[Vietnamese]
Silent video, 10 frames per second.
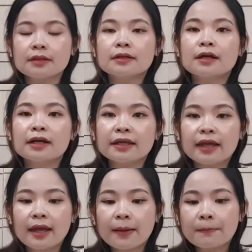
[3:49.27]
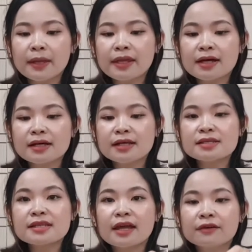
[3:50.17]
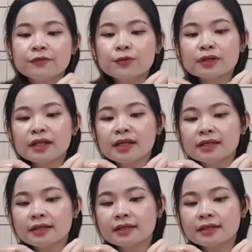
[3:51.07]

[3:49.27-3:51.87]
rồi bây giờ yến sẽ vuốt nó đi